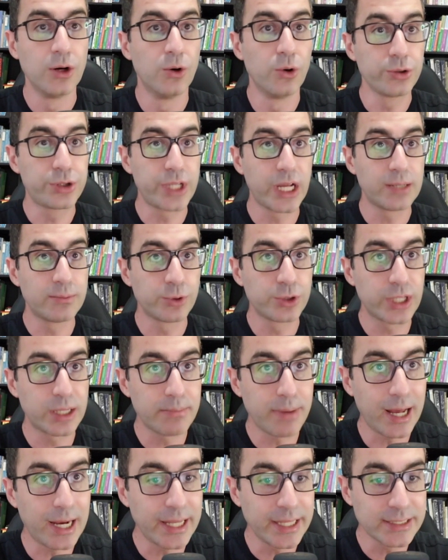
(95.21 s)
O termo
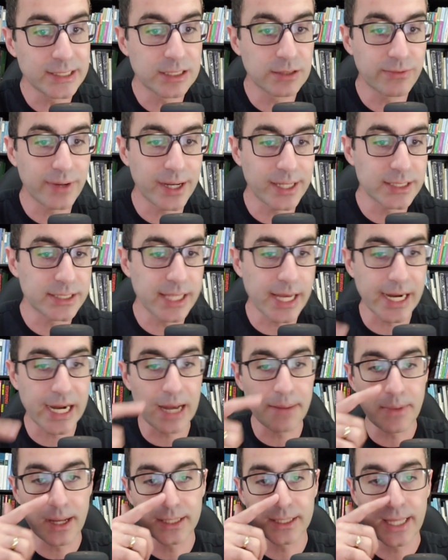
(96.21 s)
tribalista, vai
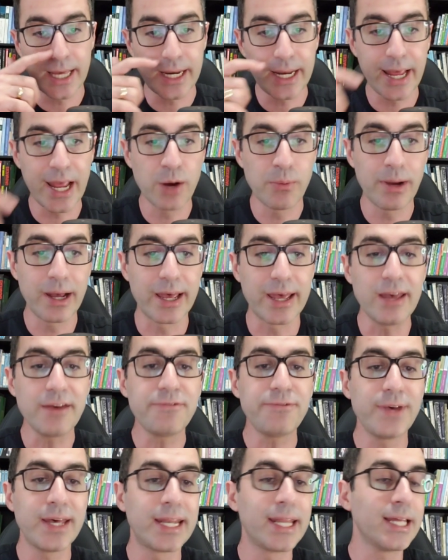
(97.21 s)
destacar a matéria, é uma
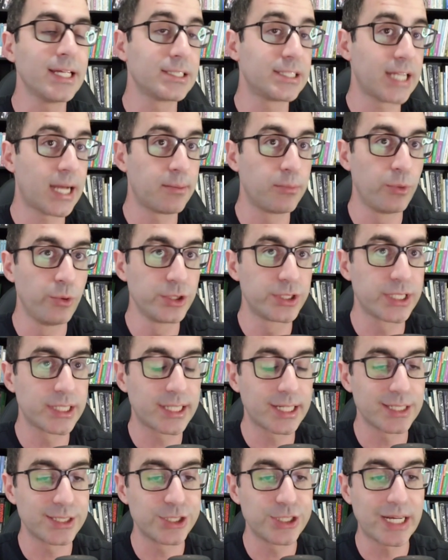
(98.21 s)
referência à
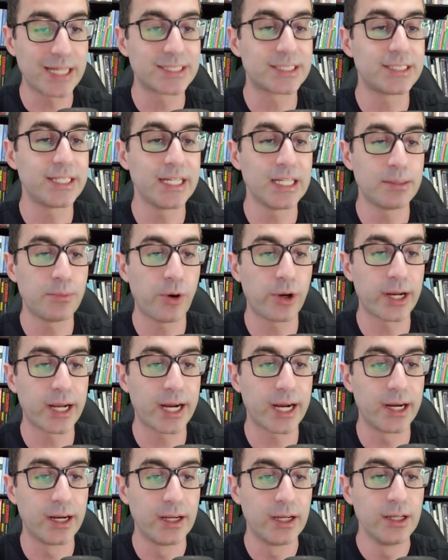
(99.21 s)
música Já Sei
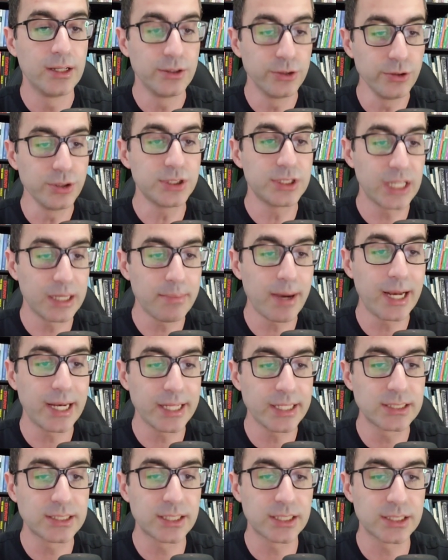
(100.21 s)
Namorar, dos
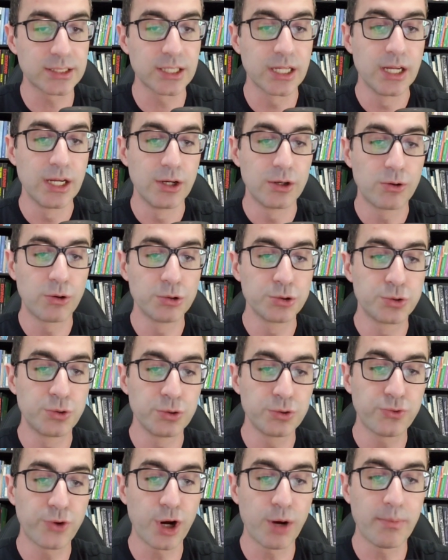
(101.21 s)
Tribalistas,
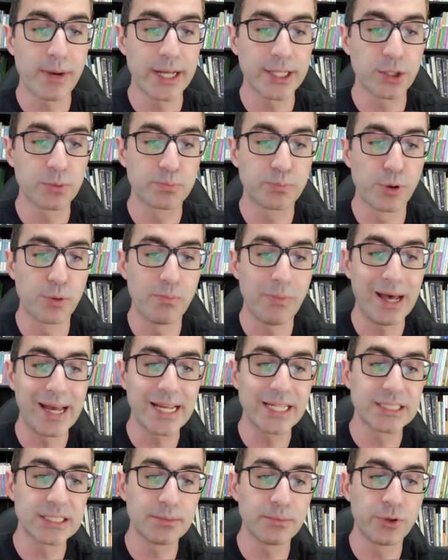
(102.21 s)
conjunto formado por
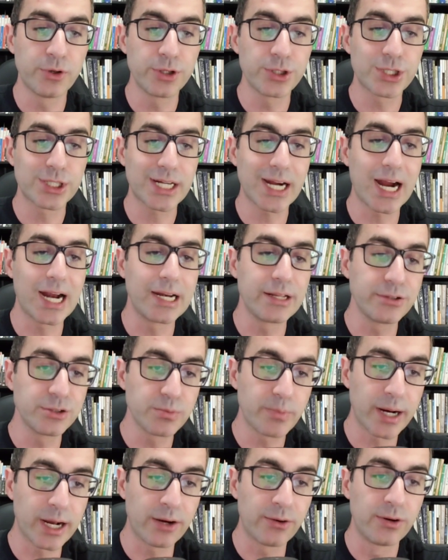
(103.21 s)
Marisa Monte, Carlinhos
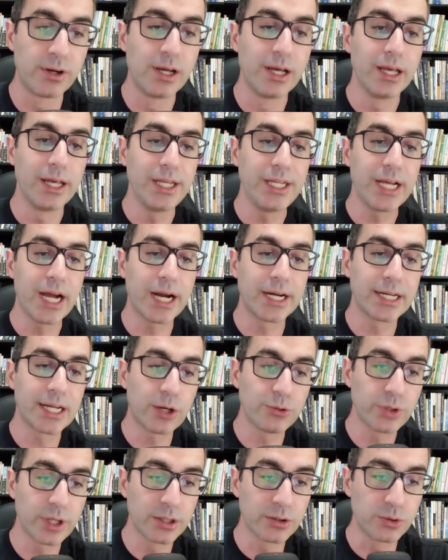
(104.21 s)
Brown e
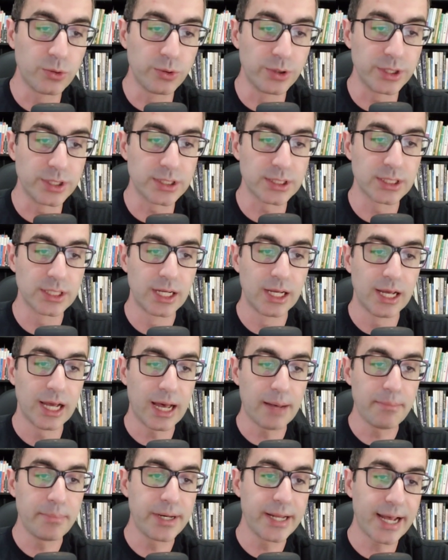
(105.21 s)
Arnaldo Antunes.
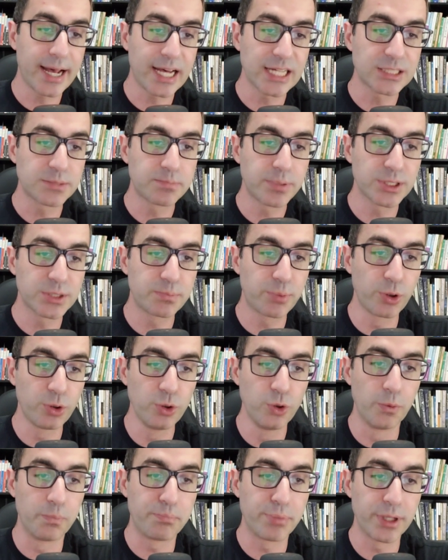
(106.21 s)
Abre aspas para o
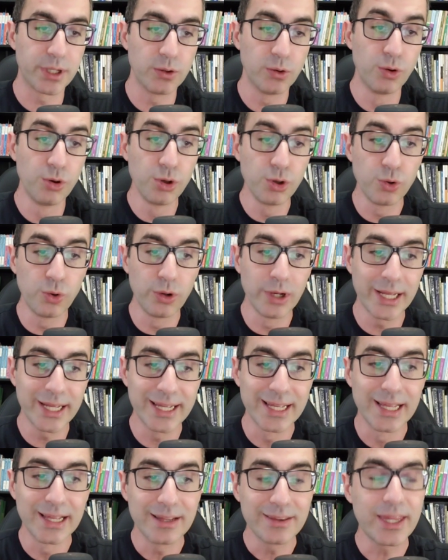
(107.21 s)
Lupe. O
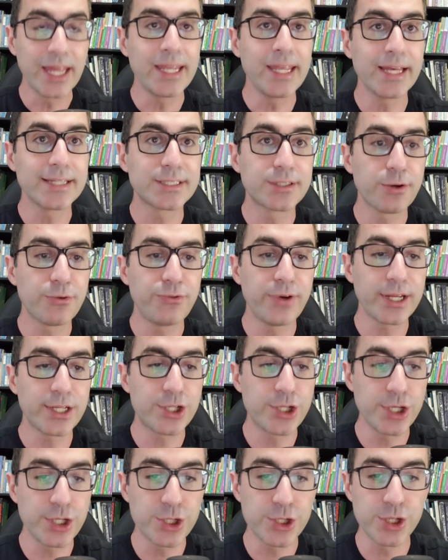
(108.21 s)
Lula tem esse
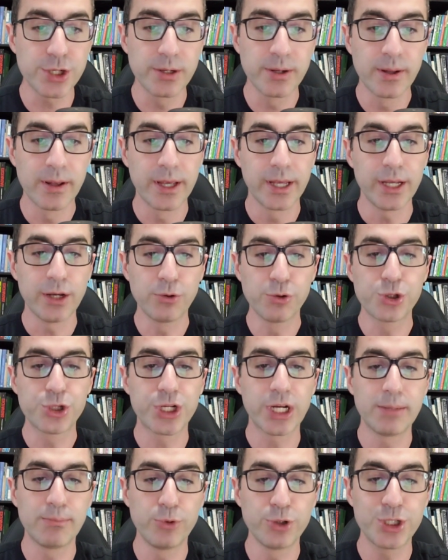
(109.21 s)
fetiche eu
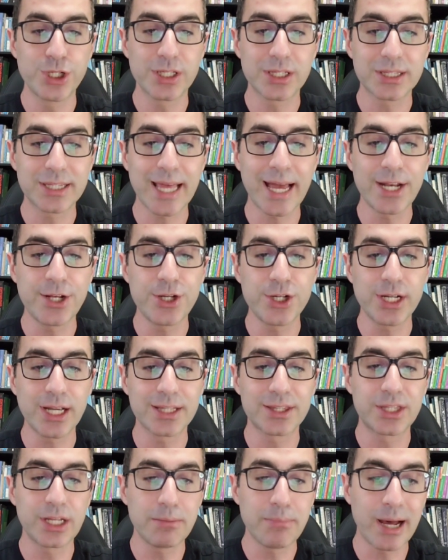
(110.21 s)
chamo de tática
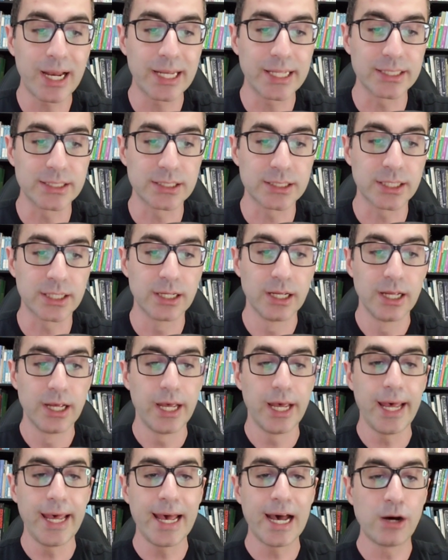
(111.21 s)
tribalista.
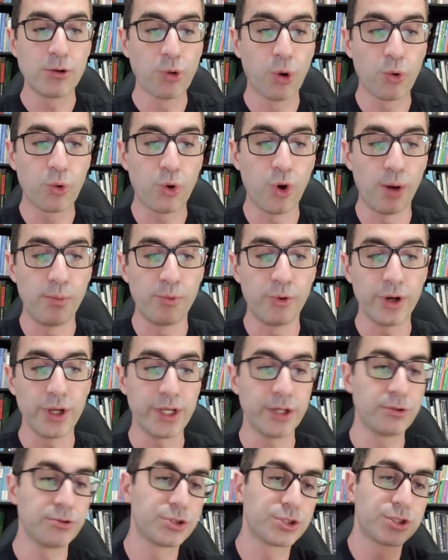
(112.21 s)
É algo como
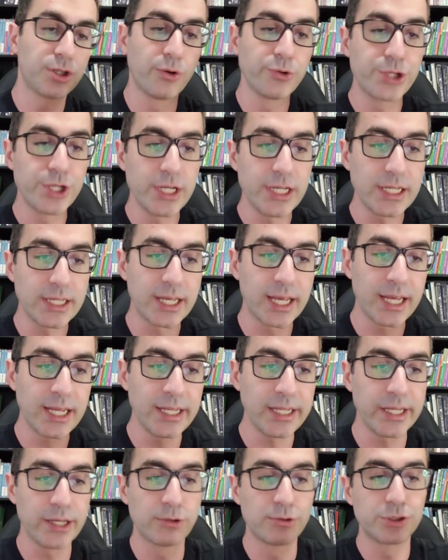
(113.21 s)
eu sou de
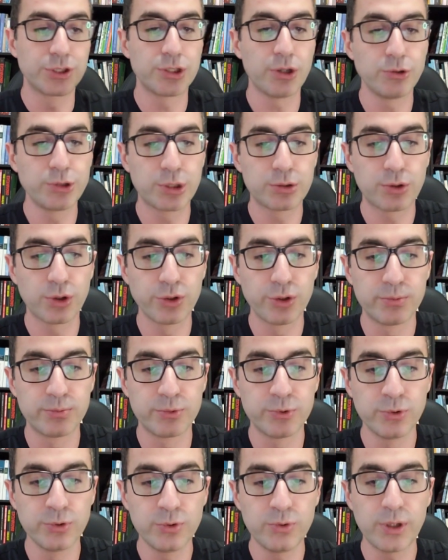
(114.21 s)
ninguém, eu sou de todo
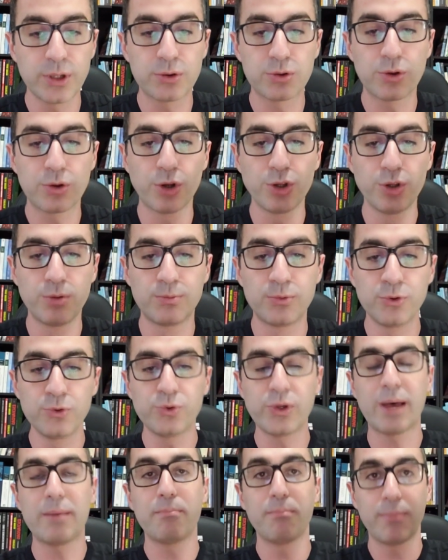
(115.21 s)
mundo e todo
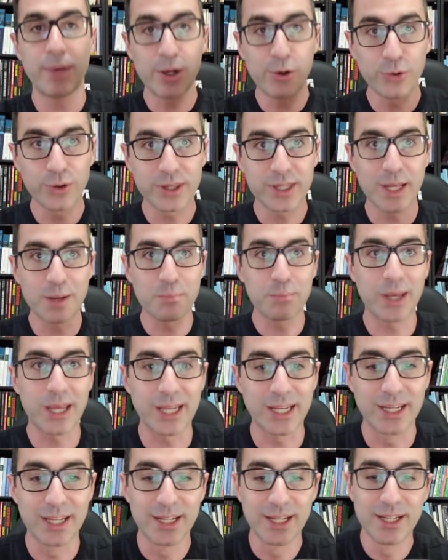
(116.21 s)
mundo é meu
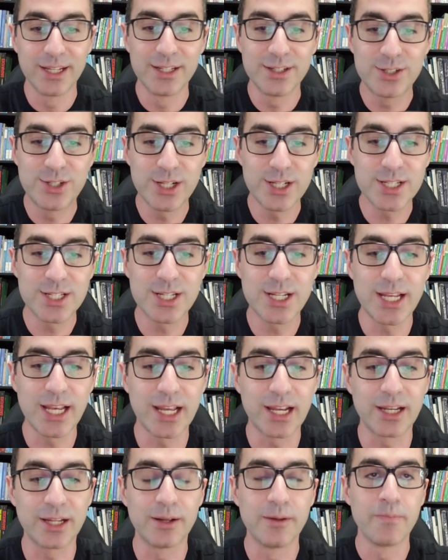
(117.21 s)
também, disse
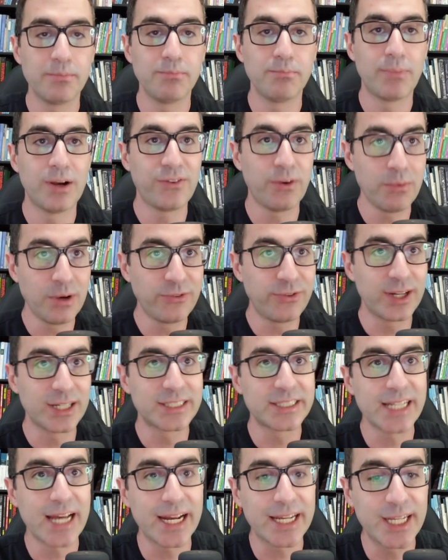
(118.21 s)
ele. Mas vamos
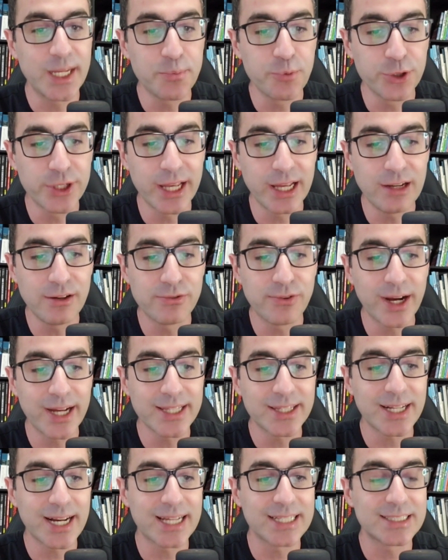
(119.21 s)
avançar aqui porque ele
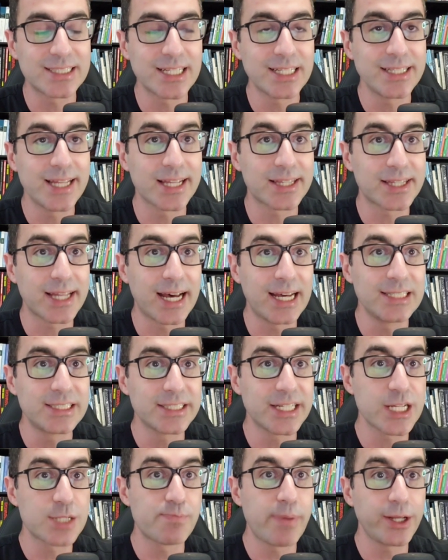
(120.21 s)
vai trazer detalhes
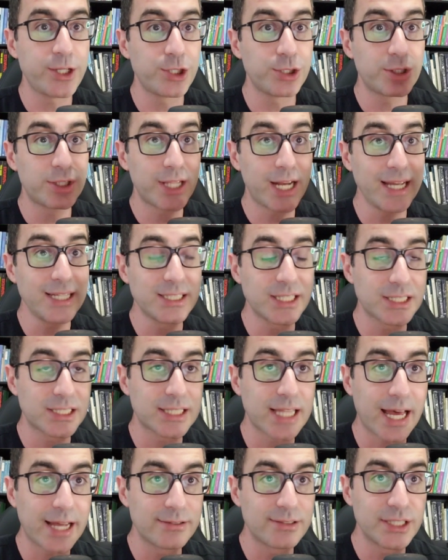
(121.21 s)
a respeito de três
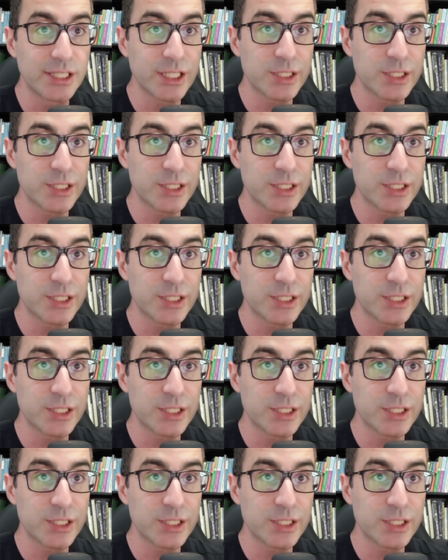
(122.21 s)
estados em